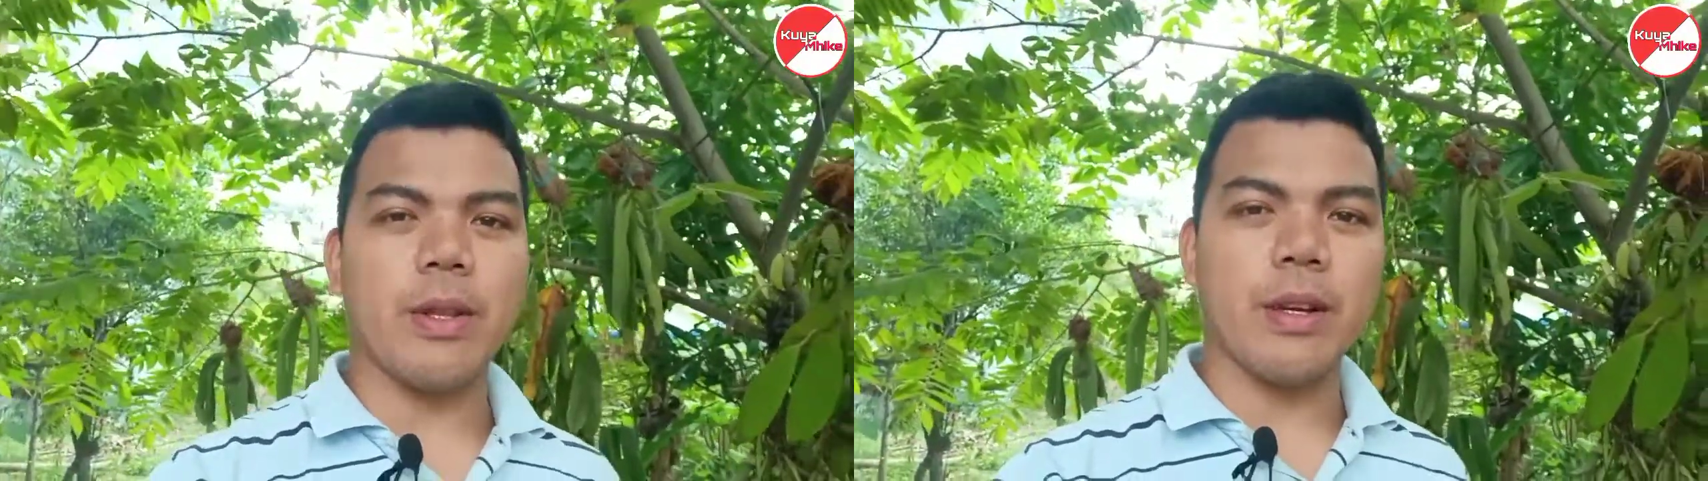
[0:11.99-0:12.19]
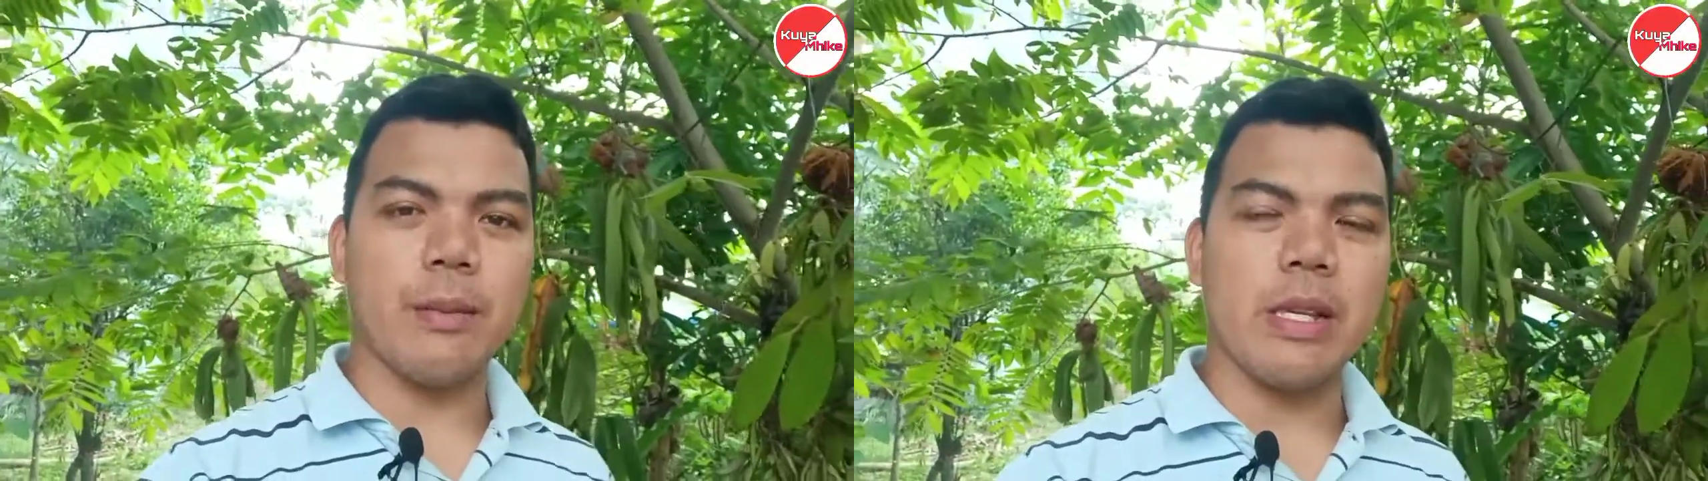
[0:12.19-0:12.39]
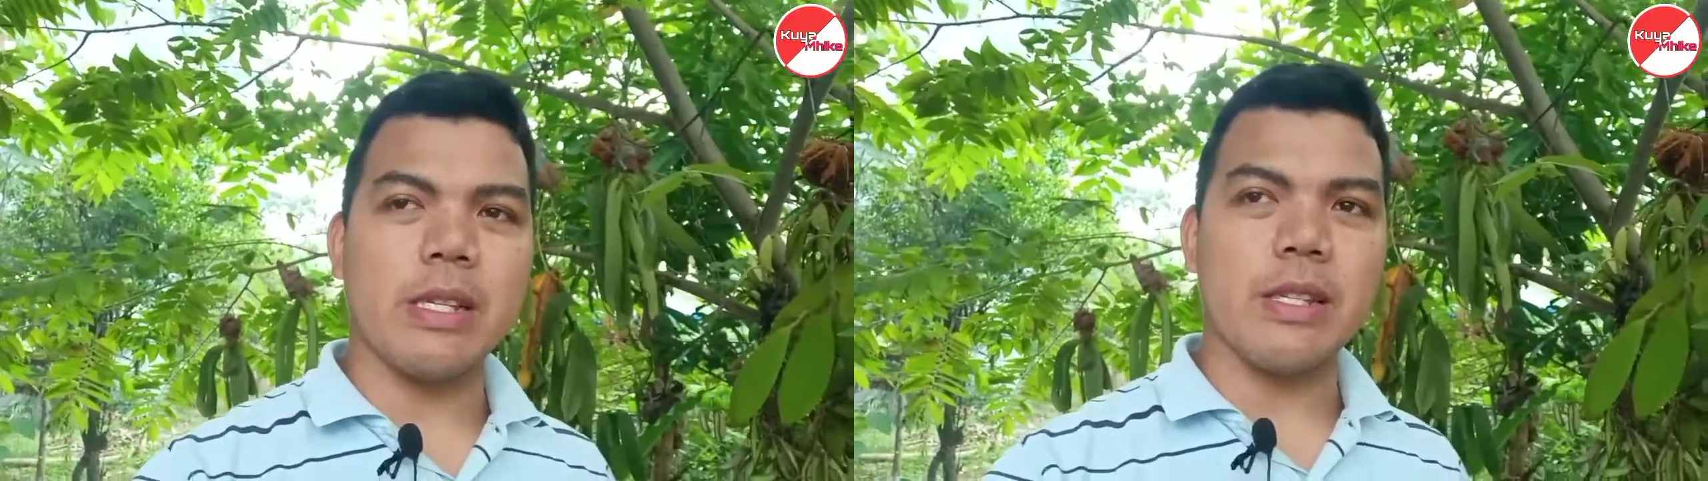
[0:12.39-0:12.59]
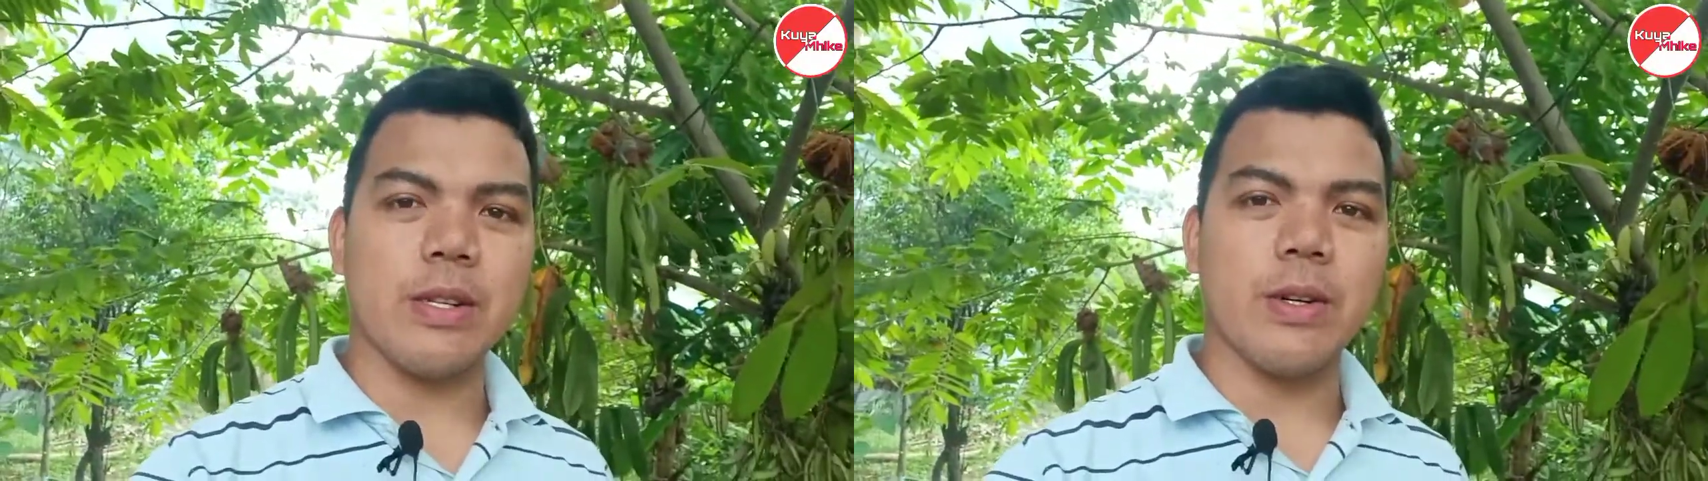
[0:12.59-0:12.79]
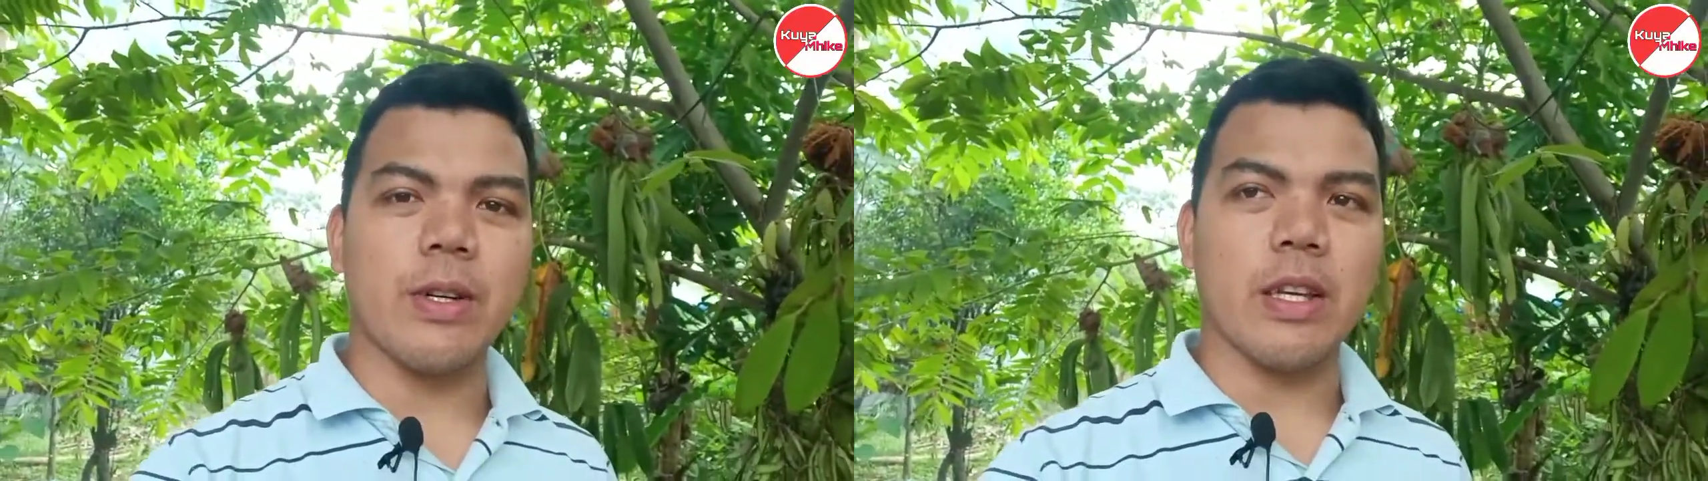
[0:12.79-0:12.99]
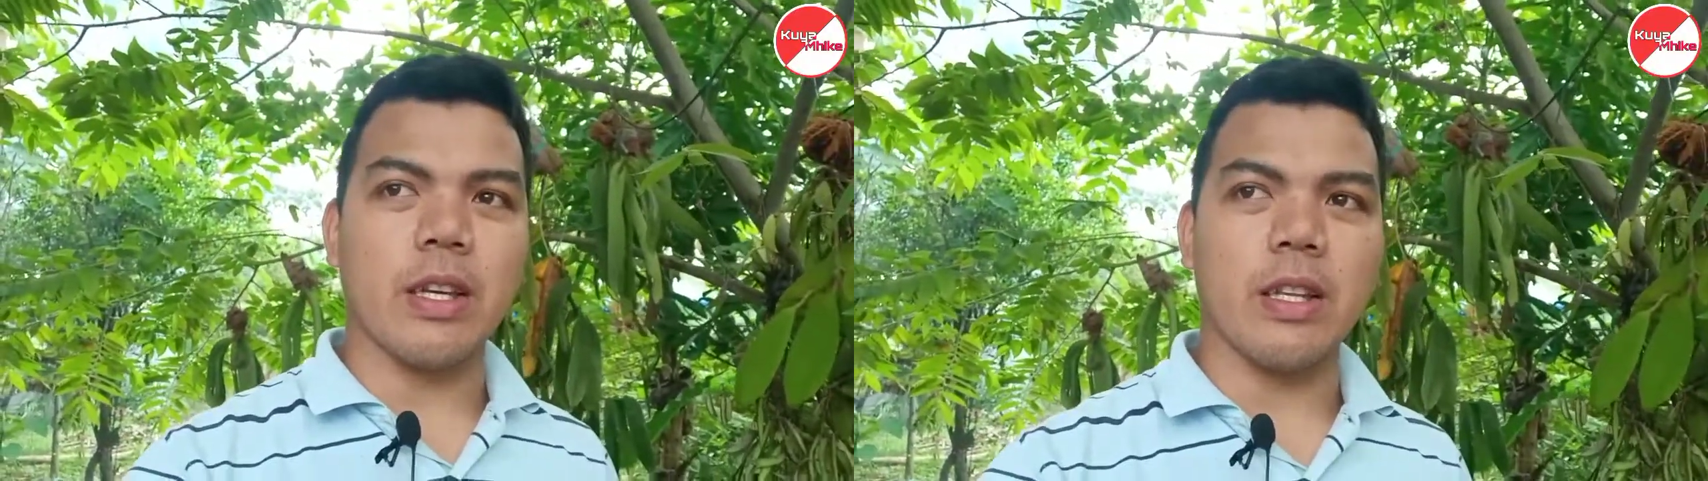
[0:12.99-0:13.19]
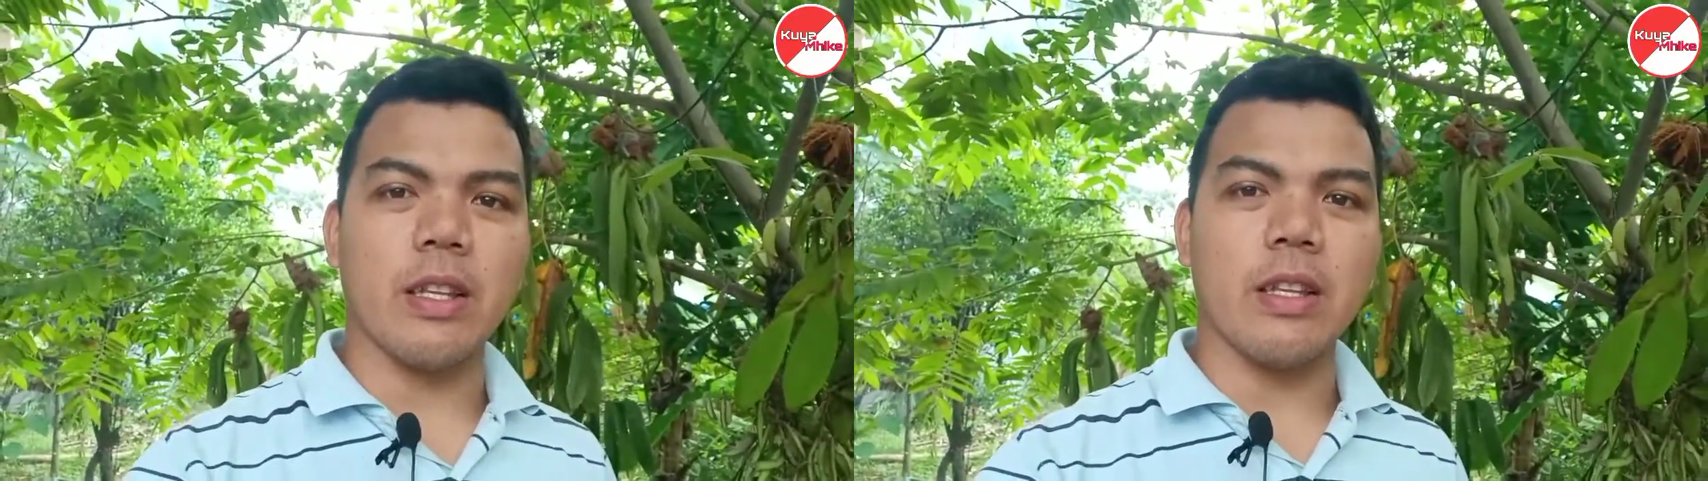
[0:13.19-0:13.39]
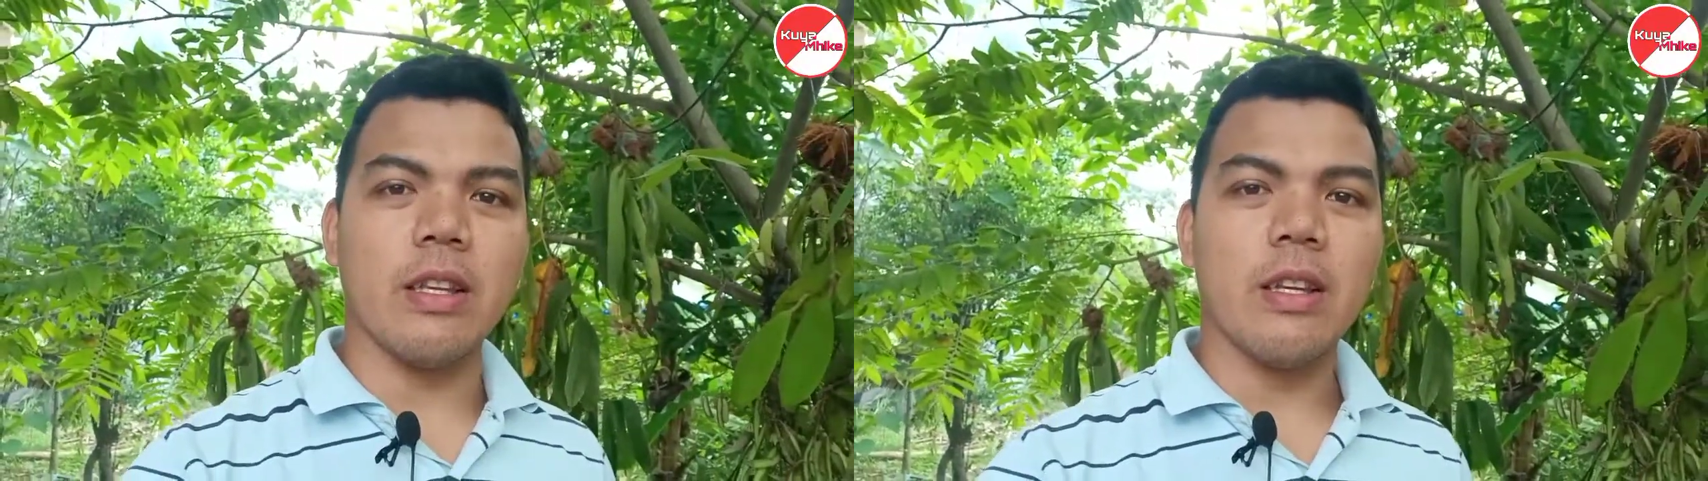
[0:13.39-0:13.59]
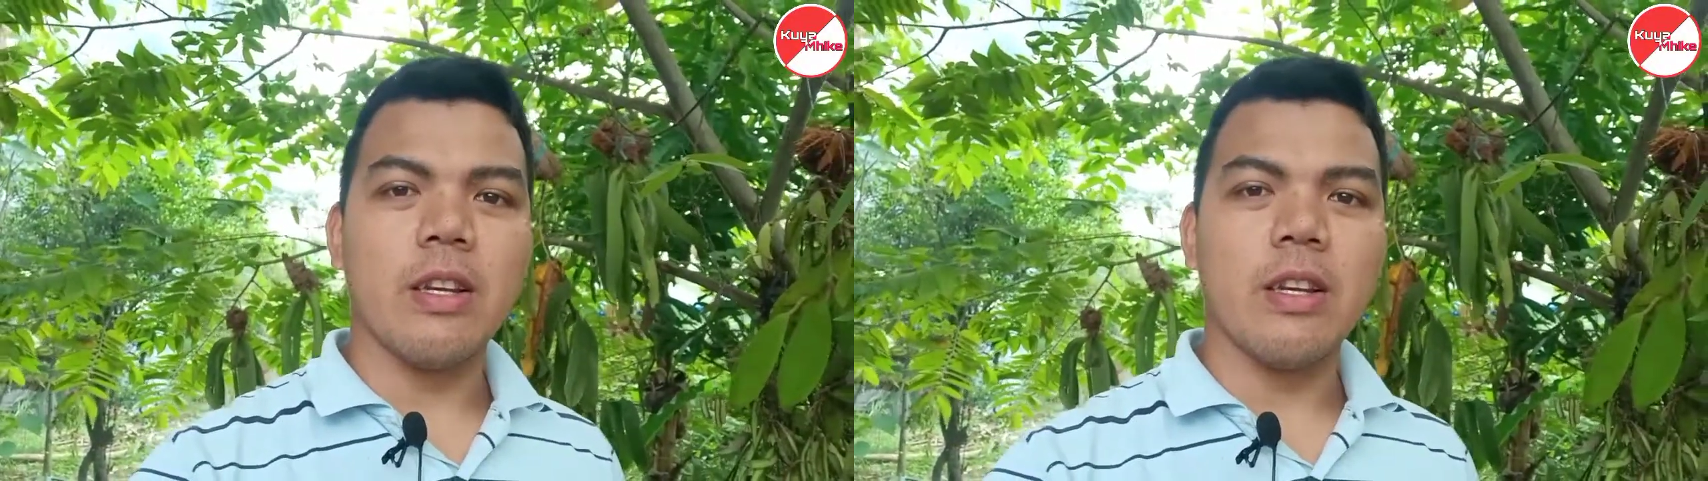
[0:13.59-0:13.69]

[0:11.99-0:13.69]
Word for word: ng misis ko and